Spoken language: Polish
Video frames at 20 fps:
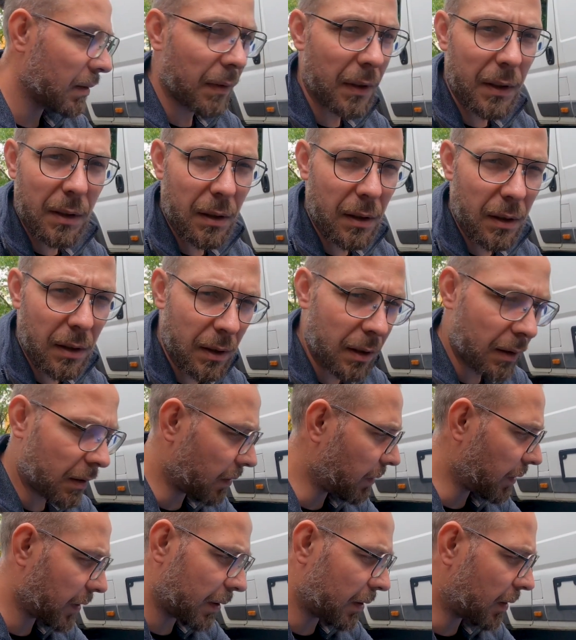
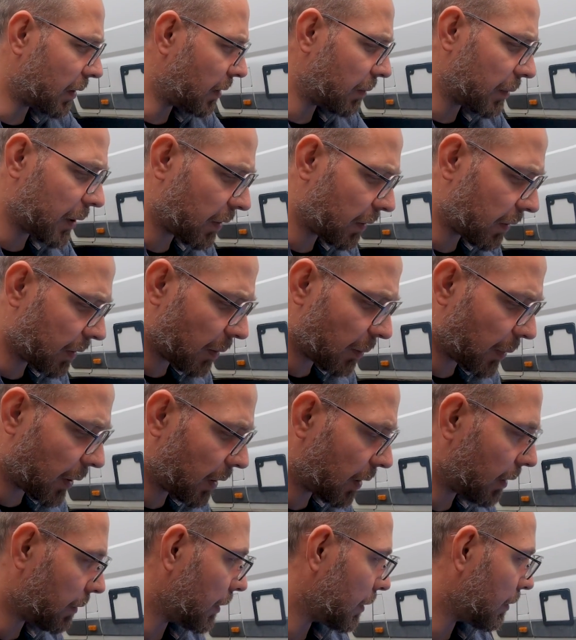260, 270, nie
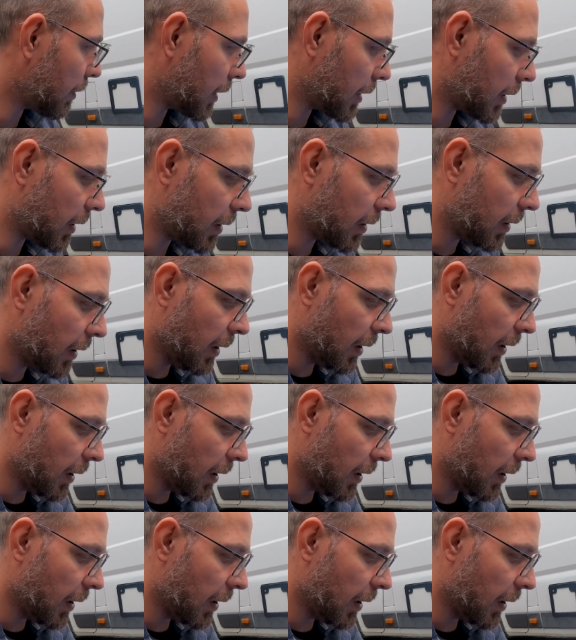pamiętam dokładnie.